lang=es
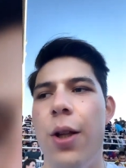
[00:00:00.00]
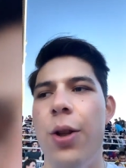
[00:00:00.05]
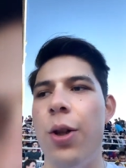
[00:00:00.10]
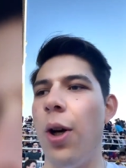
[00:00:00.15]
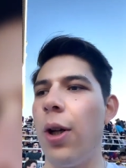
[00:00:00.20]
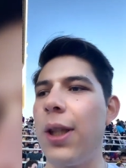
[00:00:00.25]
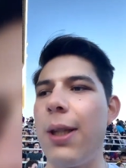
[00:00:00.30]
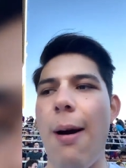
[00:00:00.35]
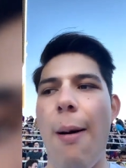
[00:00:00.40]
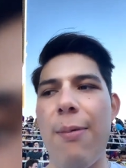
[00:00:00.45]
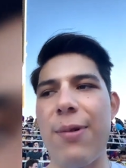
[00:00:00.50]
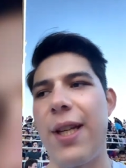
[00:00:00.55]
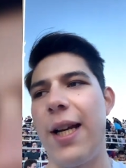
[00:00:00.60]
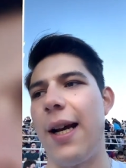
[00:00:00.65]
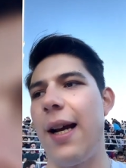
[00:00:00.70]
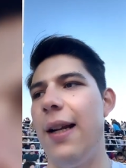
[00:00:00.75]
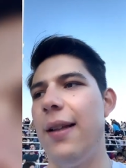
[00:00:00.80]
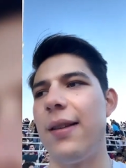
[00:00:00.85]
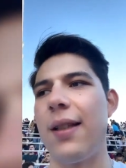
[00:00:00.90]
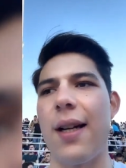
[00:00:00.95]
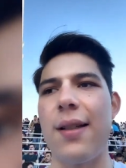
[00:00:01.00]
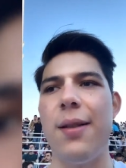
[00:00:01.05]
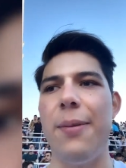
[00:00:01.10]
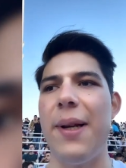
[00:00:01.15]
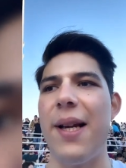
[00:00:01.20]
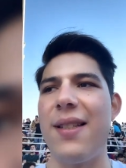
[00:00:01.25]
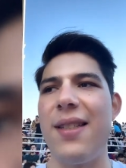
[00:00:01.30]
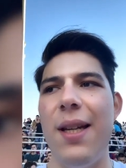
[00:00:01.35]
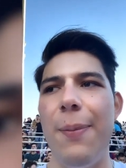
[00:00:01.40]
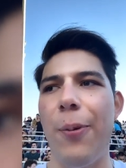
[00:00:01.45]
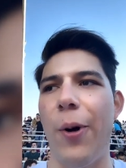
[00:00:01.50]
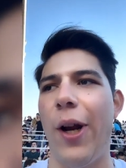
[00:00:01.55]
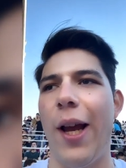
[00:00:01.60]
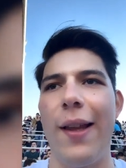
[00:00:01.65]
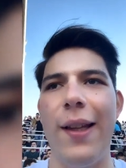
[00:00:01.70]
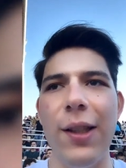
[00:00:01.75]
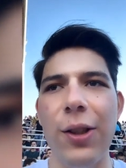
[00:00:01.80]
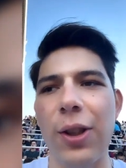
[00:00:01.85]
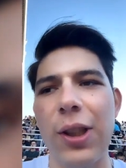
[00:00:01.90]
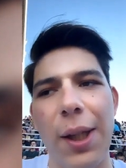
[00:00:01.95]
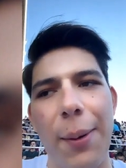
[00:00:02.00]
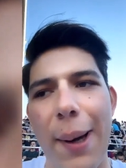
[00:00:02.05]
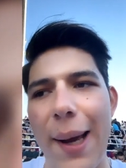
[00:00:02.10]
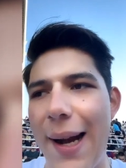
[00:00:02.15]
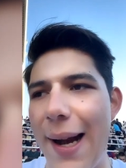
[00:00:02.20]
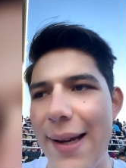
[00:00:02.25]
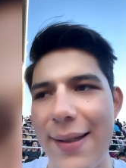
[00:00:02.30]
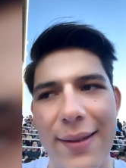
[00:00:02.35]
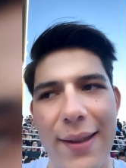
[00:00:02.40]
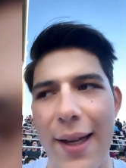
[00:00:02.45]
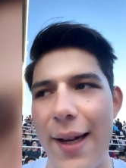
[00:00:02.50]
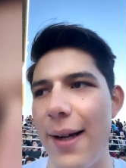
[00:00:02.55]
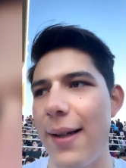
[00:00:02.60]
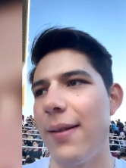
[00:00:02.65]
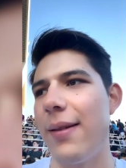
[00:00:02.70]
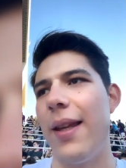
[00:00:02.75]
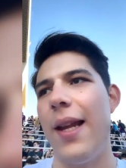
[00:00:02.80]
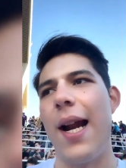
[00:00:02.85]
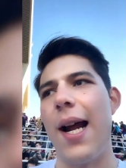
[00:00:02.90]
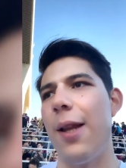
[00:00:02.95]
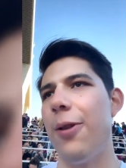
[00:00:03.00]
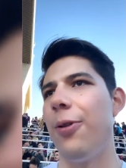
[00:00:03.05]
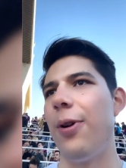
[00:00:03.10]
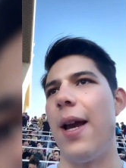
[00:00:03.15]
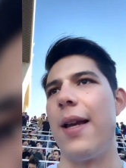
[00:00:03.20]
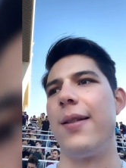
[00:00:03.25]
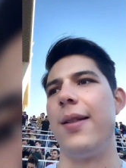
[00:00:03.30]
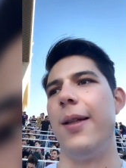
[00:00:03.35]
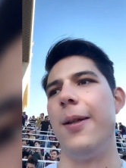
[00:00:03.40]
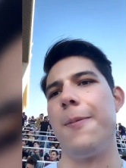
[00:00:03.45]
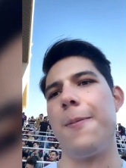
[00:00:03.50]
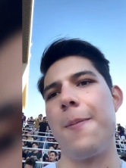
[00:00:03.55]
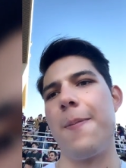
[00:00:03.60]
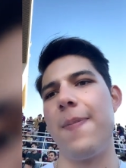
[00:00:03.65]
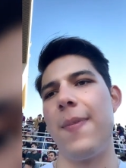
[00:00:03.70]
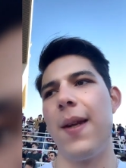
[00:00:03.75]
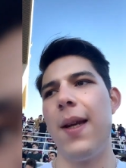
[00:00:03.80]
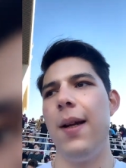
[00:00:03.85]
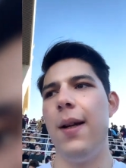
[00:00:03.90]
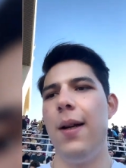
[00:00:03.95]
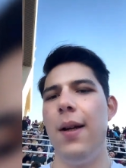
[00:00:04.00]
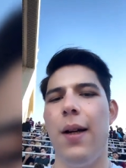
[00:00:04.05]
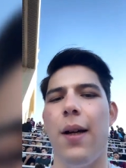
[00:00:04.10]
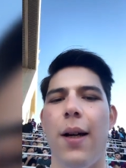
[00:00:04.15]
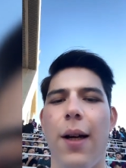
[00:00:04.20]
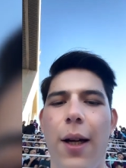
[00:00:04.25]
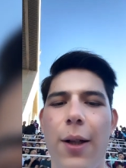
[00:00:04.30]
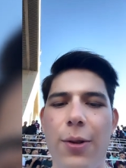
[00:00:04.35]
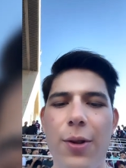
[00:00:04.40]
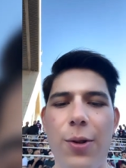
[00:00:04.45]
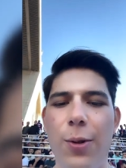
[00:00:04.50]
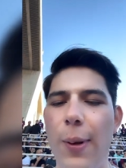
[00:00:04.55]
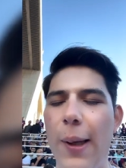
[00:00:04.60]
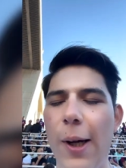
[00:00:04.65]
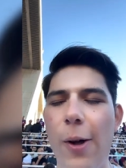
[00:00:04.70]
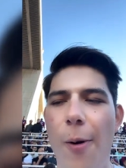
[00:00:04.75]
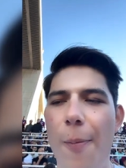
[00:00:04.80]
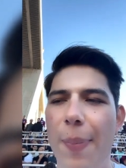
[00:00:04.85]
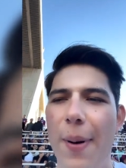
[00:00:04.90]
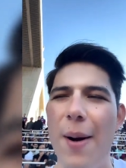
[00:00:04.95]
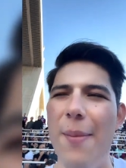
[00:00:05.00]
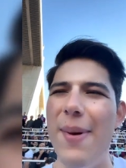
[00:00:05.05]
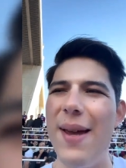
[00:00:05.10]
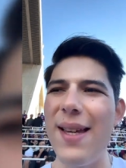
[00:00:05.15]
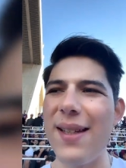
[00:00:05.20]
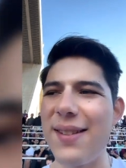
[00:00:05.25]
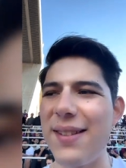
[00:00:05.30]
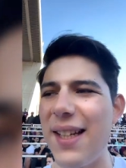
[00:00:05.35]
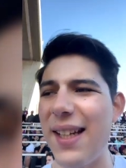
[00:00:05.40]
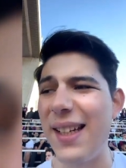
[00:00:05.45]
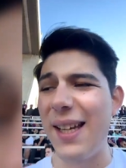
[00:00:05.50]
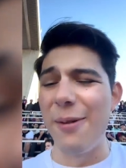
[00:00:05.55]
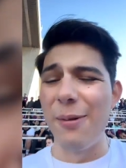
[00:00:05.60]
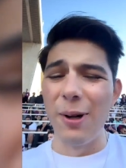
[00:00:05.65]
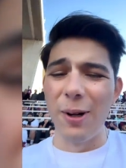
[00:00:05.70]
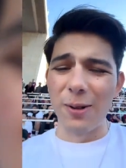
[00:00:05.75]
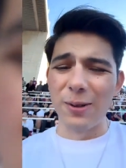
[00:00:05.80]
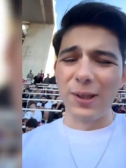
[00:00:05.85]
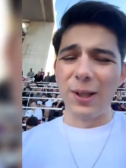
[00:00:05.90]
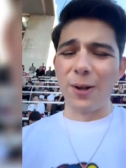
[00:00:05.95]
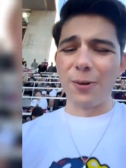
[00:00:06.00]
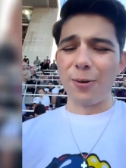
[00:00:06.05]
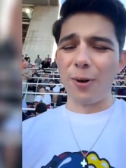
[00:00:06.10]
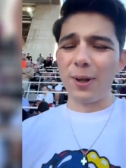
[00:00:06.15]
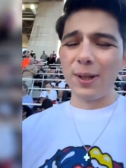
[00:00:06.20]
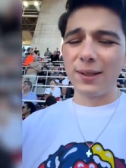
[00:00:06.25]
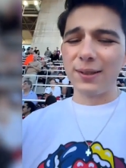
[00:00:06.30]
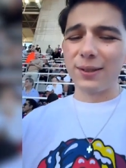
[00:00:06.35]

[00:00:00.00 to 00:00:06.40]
no te vamos a dejar entrar si ves así, porque adentro te van a estar tirando y así. Entonces tuve que comprarme esta, que bueno, es de los Rolling